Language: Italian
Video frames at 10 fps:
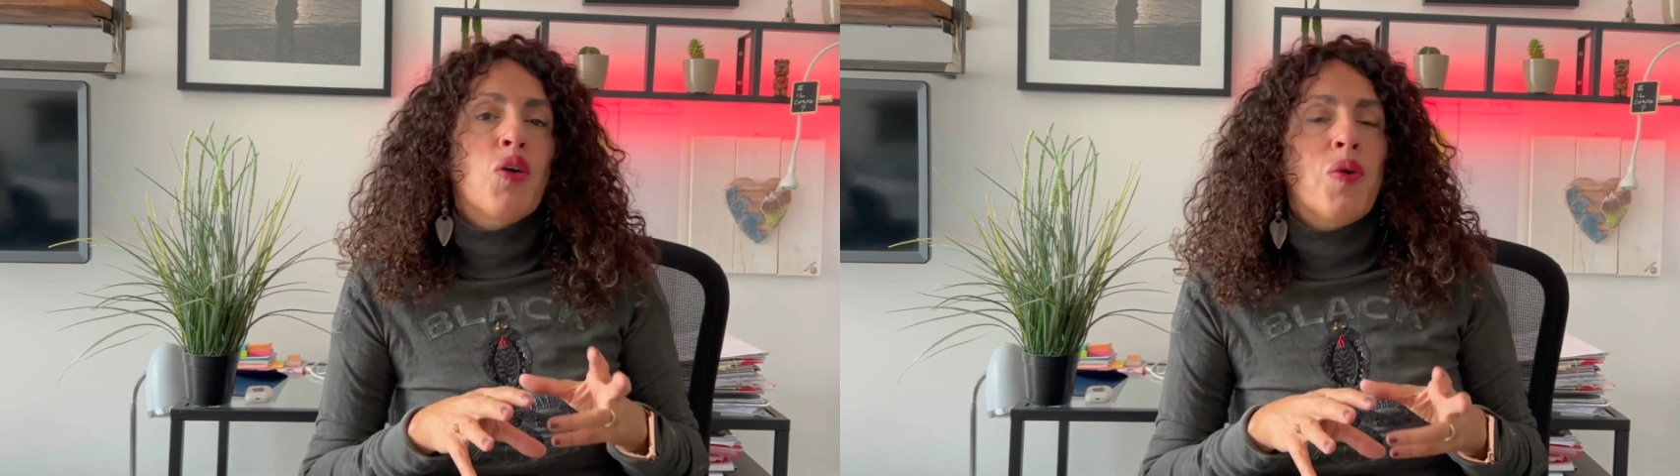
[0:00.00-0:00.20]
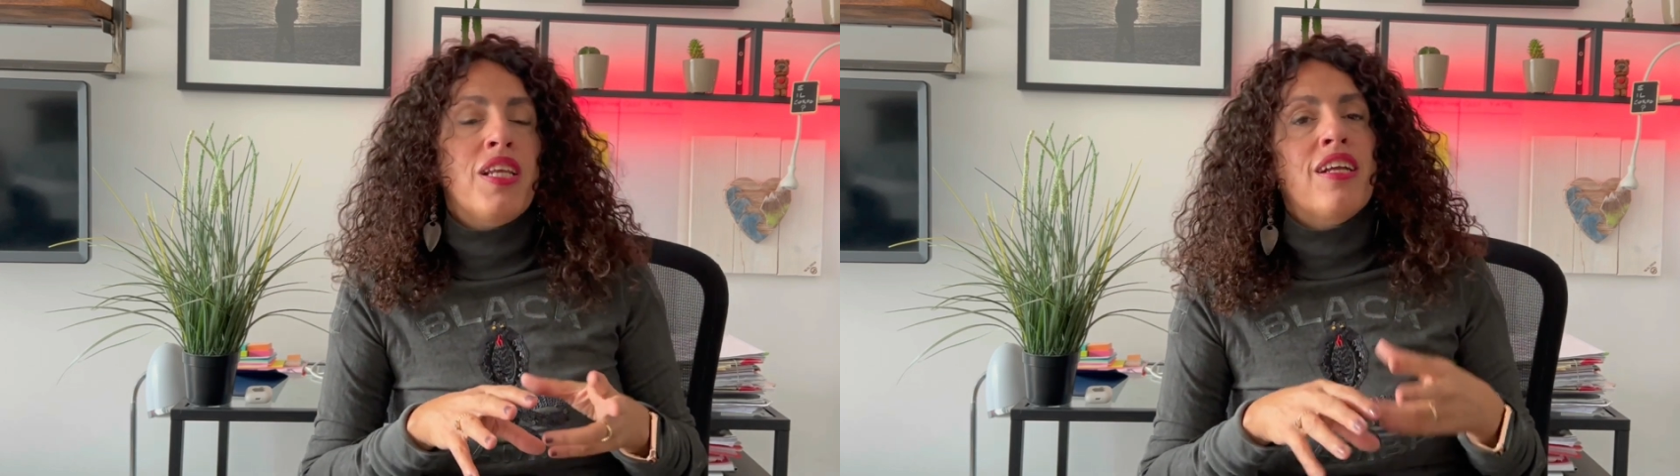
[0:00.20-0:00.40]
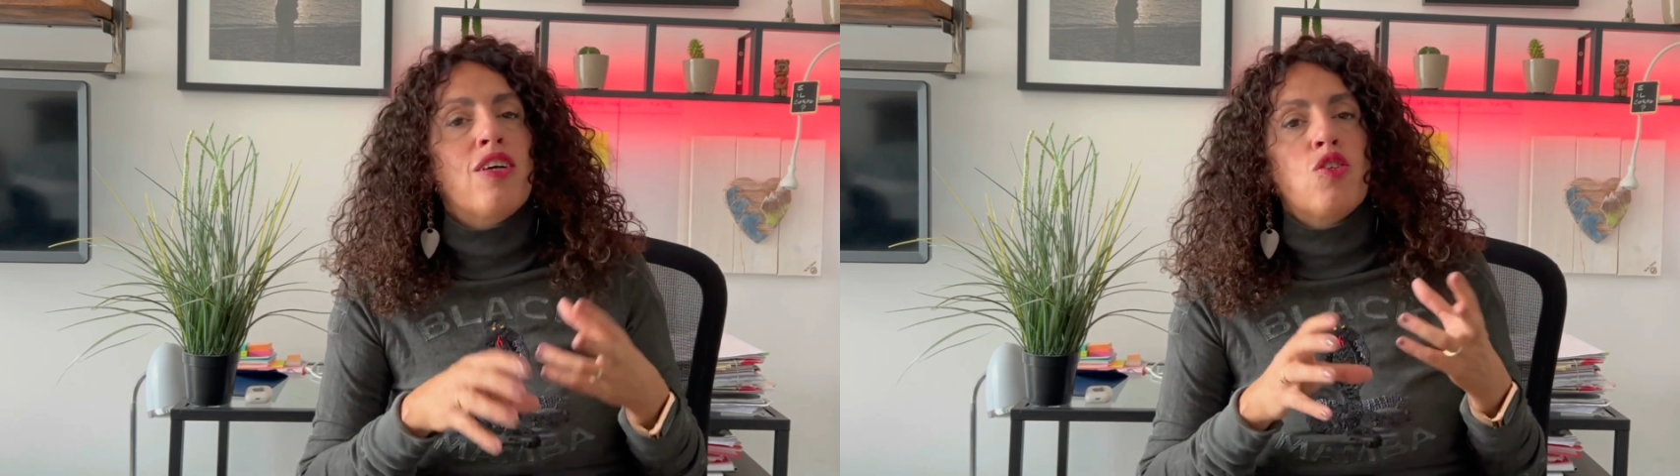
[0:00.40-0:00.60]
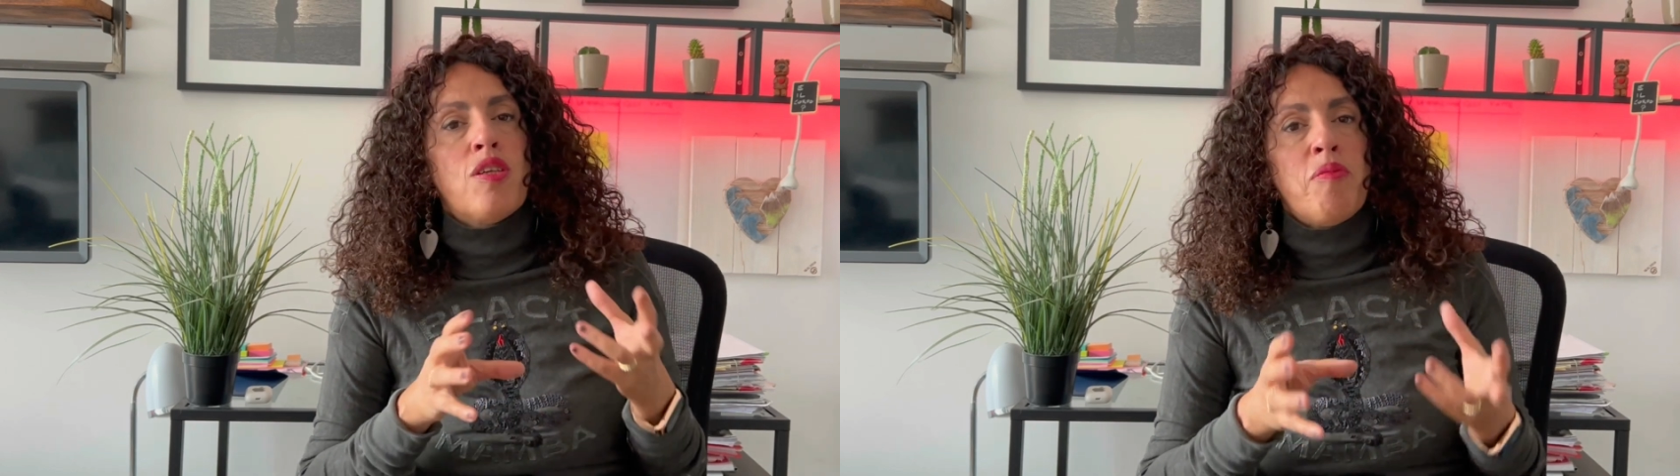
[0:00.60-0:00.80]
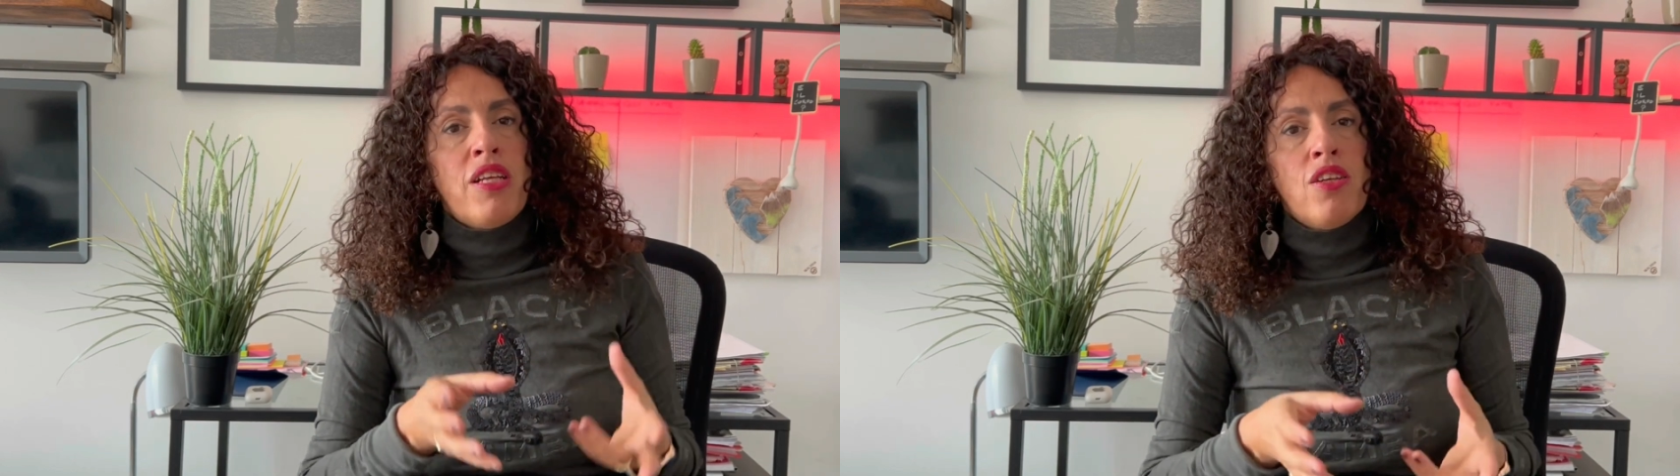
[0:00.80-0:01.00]

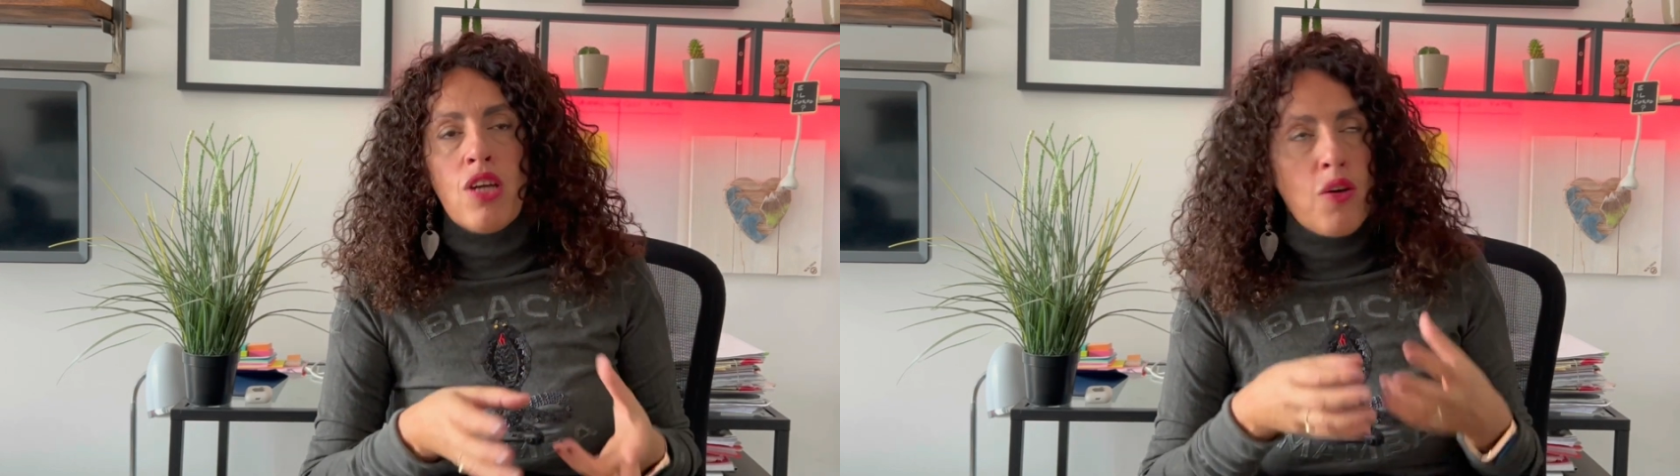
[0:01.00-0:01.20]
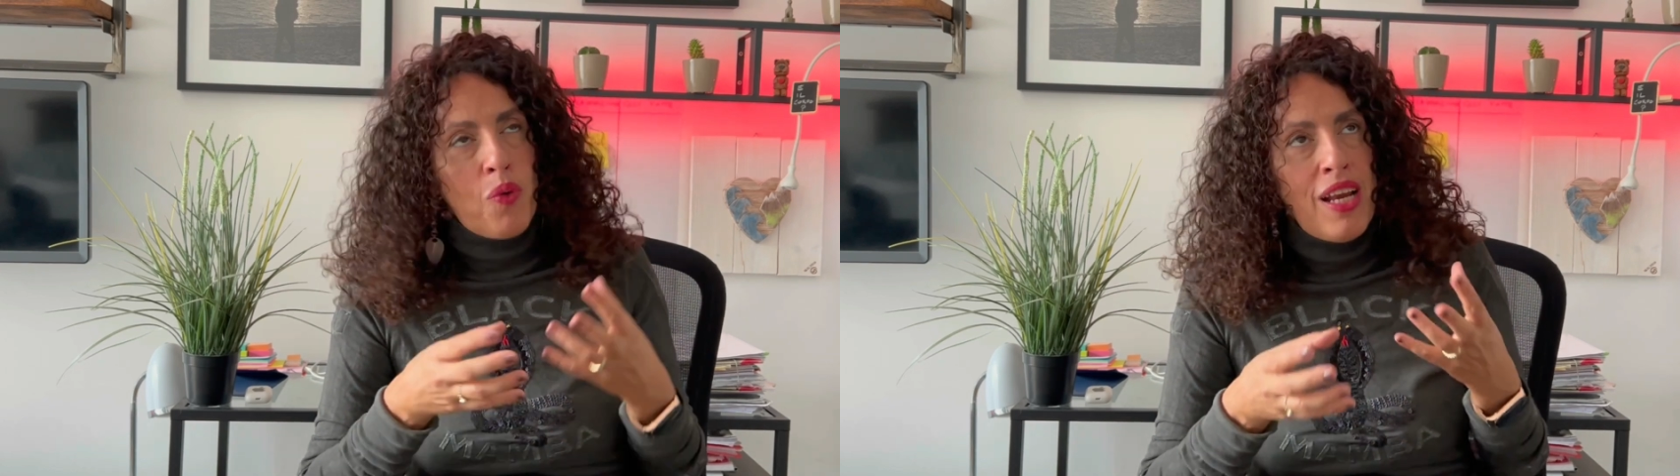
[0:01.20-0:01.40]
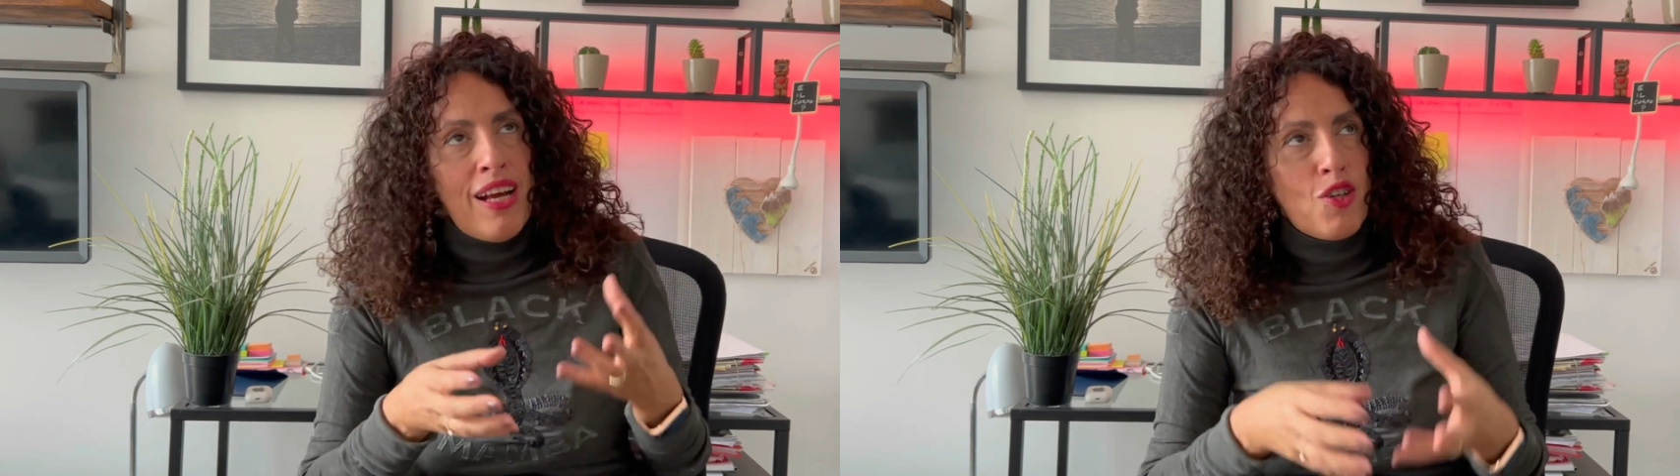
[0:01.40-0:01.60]
che quella